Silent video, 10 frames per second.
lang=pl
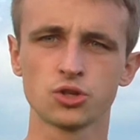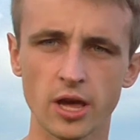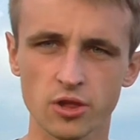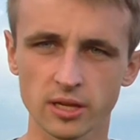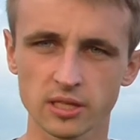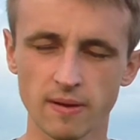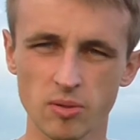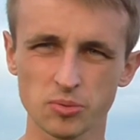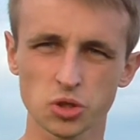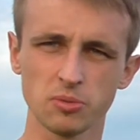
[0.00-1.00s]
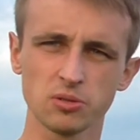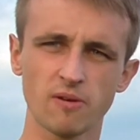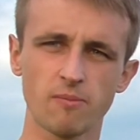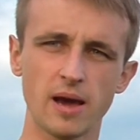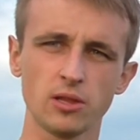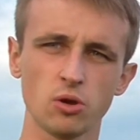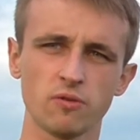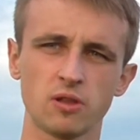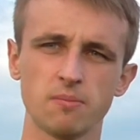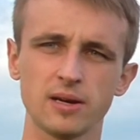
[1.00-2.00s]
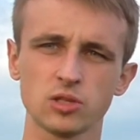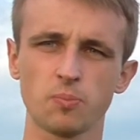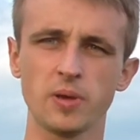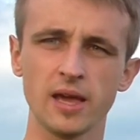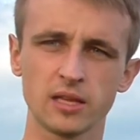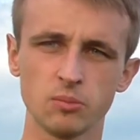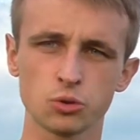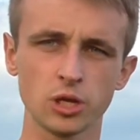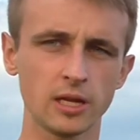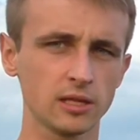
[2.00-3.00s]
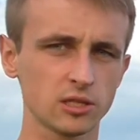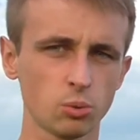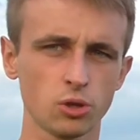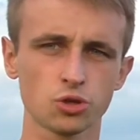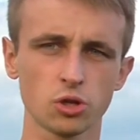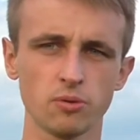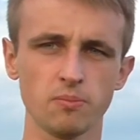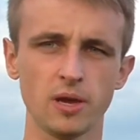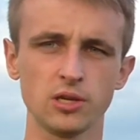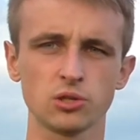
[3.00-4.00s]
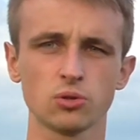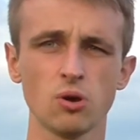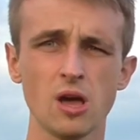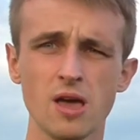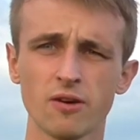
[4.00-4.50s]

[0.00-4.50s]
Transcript: Cześć, nazywam się Przemysław Bajno i w tym bardzo pięknym, już nie tak słonecznym miejscu,